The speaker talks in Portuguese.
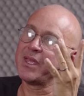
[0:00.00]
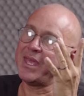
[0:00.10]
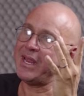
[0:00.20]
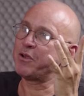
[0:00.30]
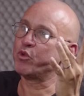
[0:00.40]

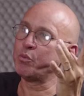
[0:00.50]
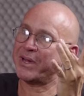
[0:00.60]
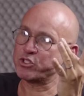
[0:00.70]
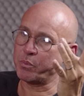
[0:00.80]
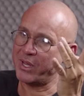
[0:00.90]
Ele, quando
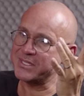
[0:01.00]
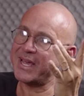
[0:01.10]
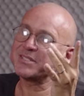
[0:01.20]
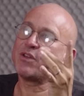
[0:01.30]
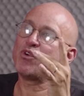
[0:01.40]
passou pelo
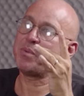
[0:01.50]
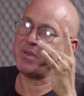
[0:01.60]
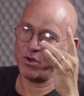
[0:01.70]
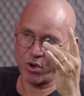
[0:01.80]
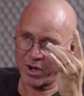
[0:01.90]
exército, ele foi
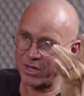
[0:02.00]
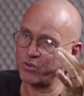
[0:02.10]
primeiro colocado